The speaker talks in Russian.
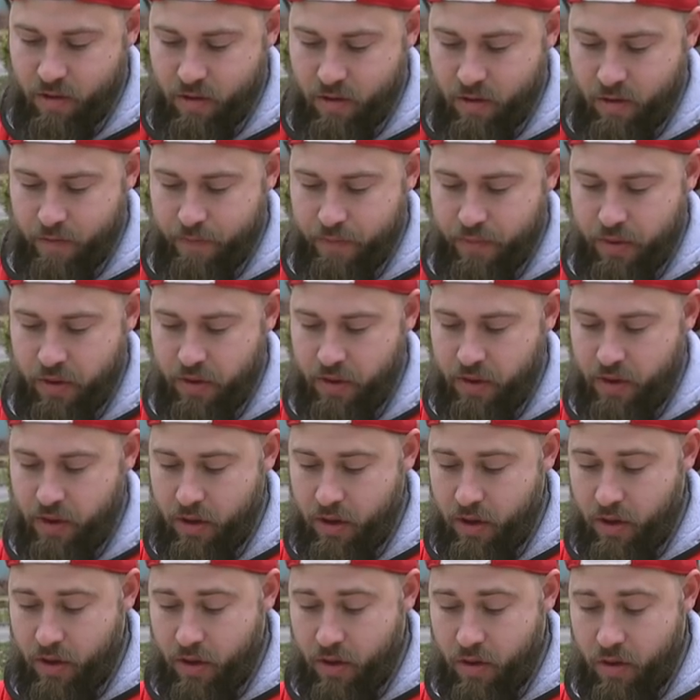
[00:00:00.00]
Оп.
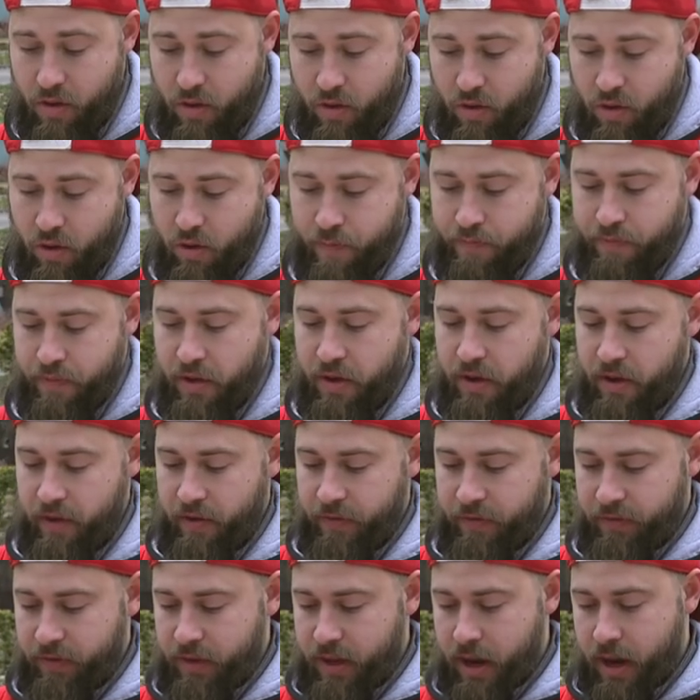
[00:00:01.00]
Оп.
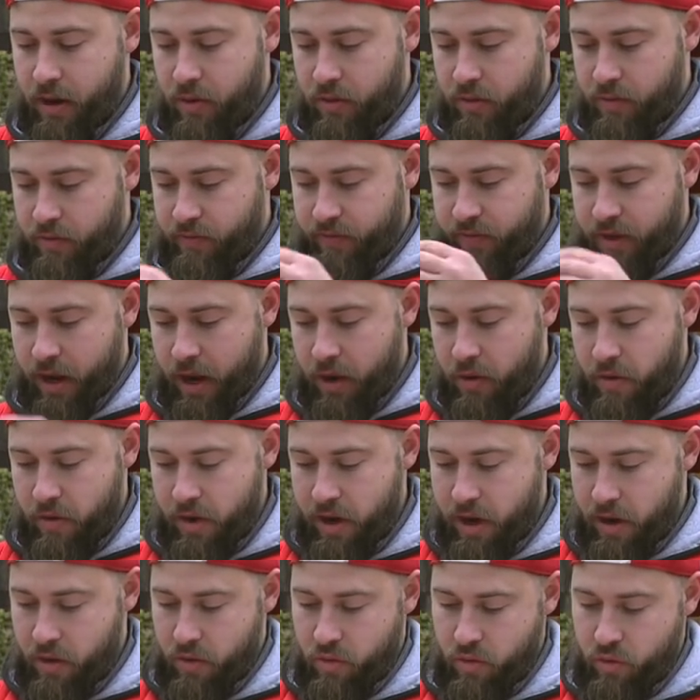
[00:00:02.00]
Втор
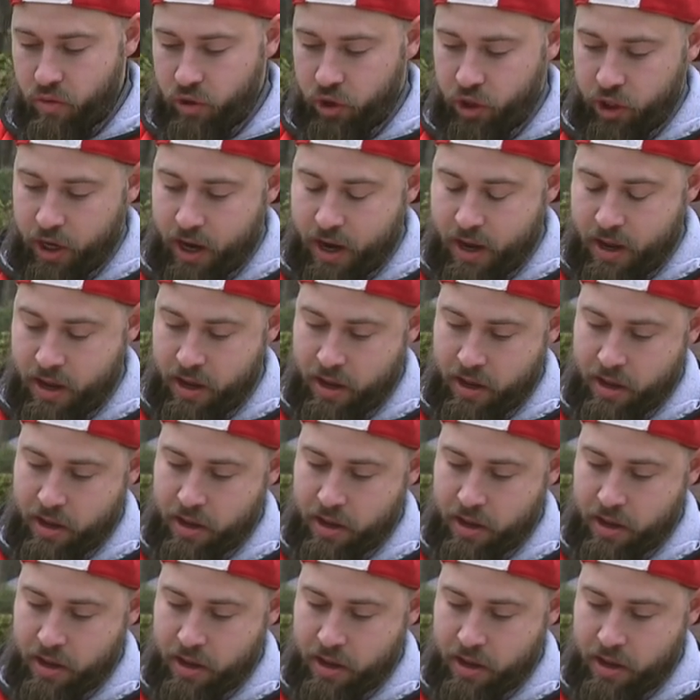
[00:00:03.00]
второе ушко.